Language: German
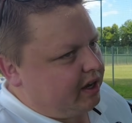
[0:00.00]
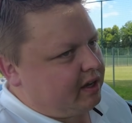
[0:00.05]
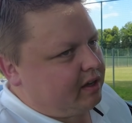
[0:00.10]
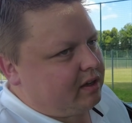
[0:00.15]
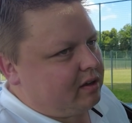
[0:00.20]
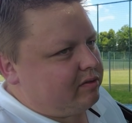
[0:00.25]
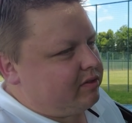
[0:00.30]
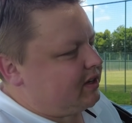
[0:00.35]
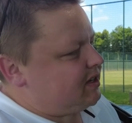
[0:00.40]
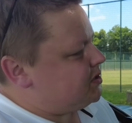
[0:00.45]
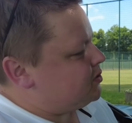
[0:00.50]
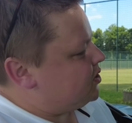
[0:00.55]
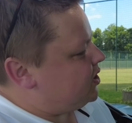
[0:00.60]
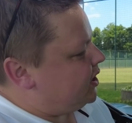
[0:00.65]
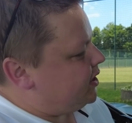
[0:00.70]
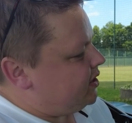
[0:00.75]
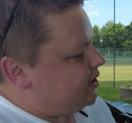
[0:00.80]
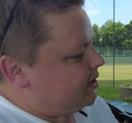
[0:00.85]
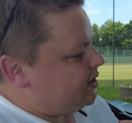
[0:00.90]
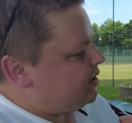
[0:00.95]
Eingriffe, also
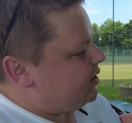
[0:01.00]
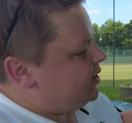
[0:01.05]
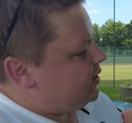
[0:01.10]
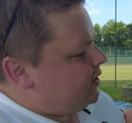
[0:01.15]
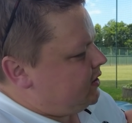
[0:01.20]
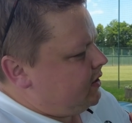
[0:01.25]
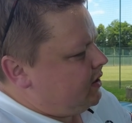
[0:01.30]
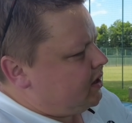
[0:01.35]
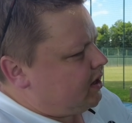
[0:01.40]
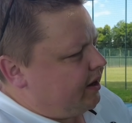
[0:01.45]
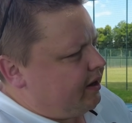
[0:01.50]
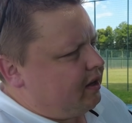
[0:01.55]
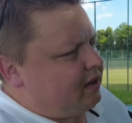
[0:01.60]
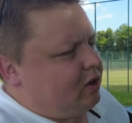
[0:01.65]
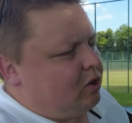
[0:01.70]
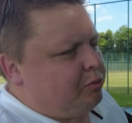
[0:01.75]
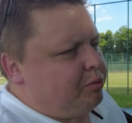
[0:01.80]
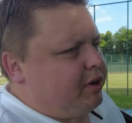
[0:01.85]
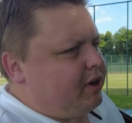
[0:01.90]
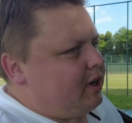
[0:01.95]
keine, keine
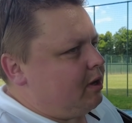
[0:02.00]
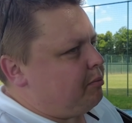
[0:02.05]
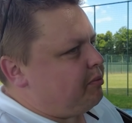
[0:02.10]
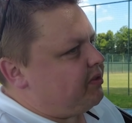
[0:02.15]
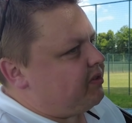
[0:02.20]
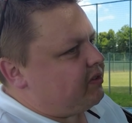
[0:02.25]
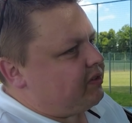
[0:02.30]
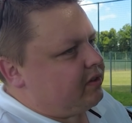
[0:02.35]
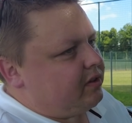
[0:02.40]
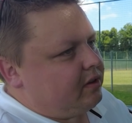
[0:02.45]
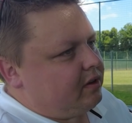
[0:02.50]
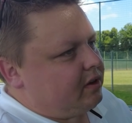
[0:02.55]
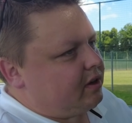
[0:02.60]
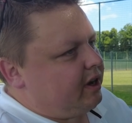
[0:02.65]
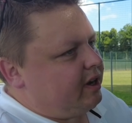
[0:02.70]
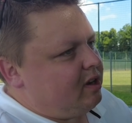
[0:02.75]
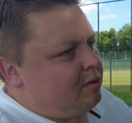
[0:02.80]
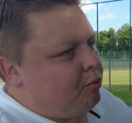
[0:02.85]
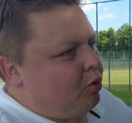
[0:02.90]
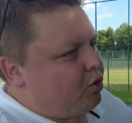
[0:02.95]
Downpipes, äh,
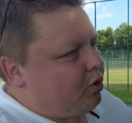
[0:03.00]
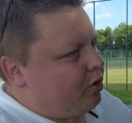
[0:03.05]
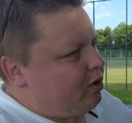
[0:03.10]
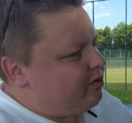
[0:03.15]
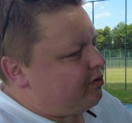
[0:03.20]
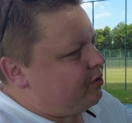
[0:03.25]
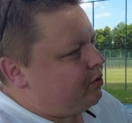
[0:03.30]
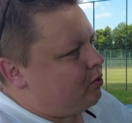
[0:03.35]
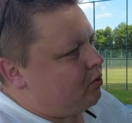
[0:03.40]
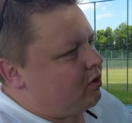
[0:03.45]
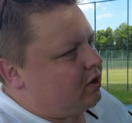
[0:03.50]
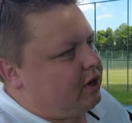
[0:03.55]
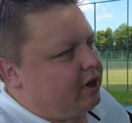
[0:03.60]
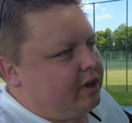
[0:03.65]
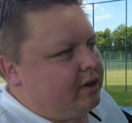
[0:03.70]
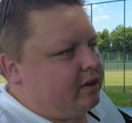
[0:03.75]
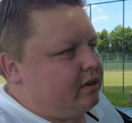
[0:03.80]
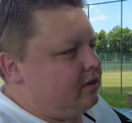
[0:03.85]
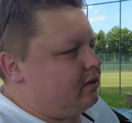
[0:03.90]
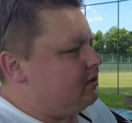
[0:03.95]
keine Motoröffnung,
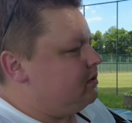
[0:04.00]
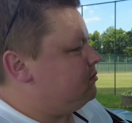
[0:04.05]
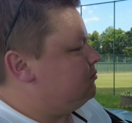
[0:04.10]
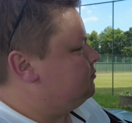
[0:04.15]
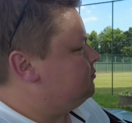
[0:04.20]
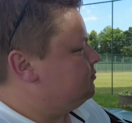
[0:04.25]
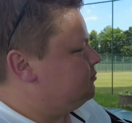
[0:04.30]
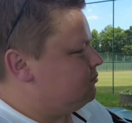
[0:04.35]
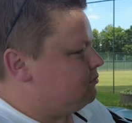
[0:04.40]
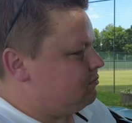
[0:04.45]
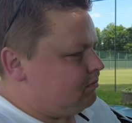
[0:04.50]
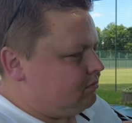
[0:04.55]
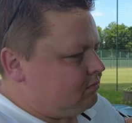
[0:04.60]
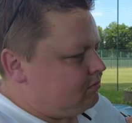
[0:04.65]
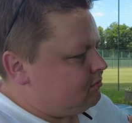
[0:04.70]
keine, mhm.